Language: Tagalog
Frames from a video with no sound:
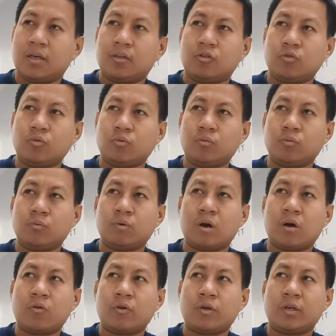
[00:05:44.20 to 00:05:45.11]
Nung
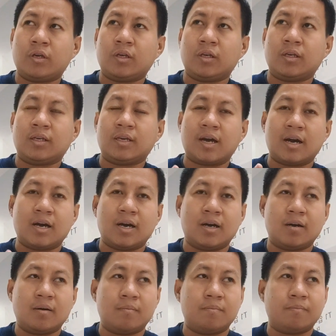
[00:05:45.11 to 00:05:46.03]
ako'y
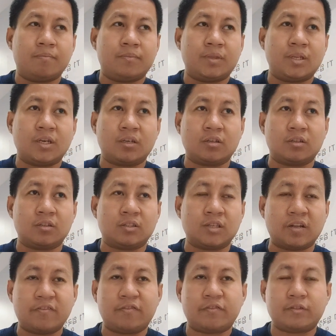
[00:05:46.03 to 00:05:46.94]
um,
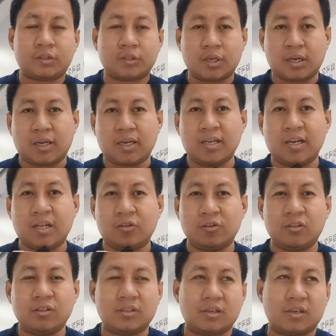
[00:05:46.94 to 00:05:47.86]
nag-self check-in na
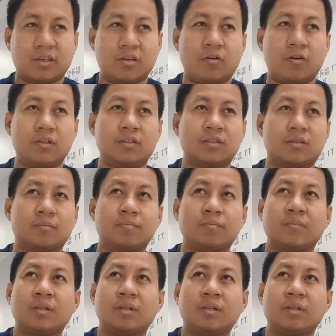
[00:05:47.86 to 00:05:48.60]
doon sa kiosk,